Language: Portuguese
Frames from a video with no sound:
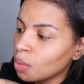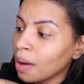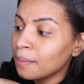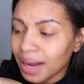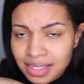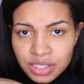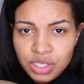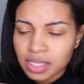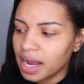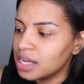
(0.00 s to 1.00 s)
uma base
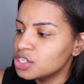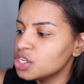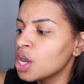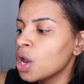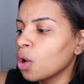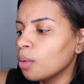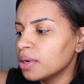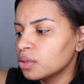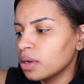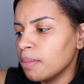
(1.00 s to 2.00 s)
entidade,
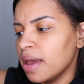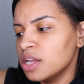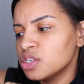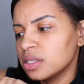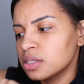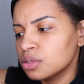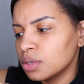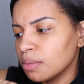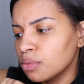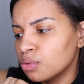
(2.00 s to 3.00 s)
cobertura média,
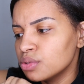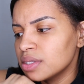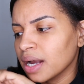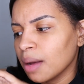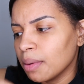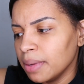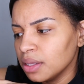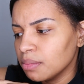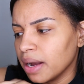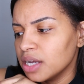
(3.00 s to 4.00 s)
textura mousse,
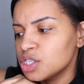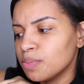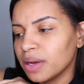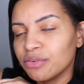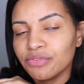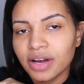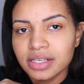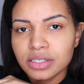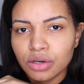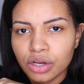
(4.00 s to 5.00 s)
acabamento mate para
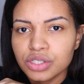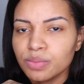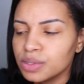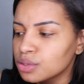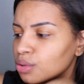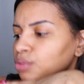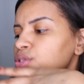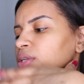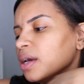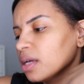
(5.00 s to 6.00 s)
face, olhos e
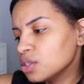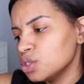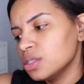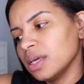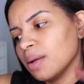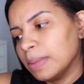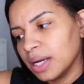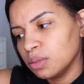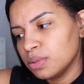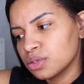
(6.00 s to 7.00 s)
pescoço, né? Que a gente tem que
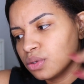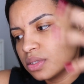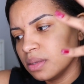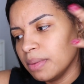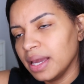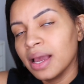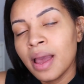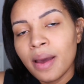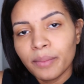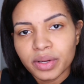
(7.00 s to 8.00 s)
aplicar no pescoço também.
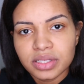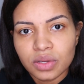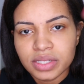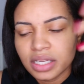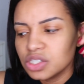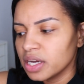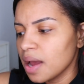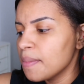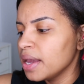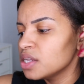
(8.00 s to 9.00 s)
Pode ser usada
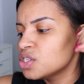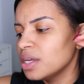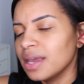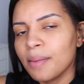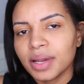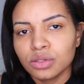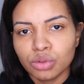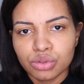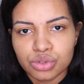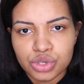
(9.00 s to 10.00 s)
diariamente e é para
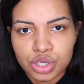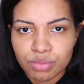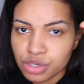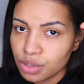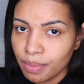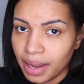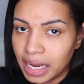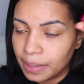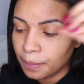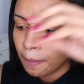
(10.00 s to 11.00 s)
todos os tipos de
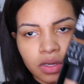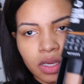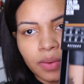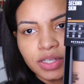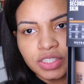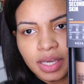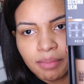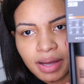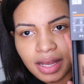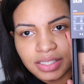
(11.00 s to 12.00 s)
pele. Eu achei a
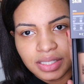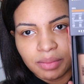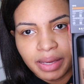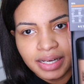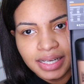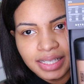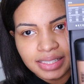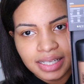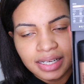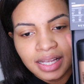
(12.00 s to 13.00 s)
embalagem também
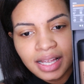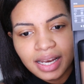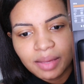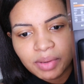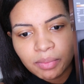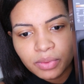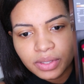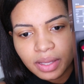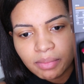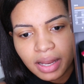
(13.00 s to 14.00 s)
linda, lembra
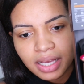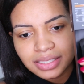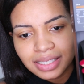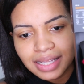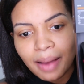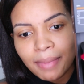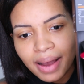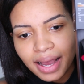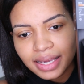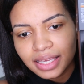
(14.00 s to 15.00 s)
muito a embalagem da
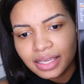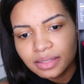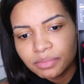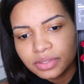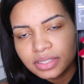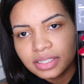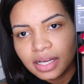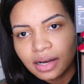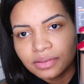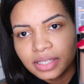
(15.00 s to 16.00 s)
MAC, por sinal,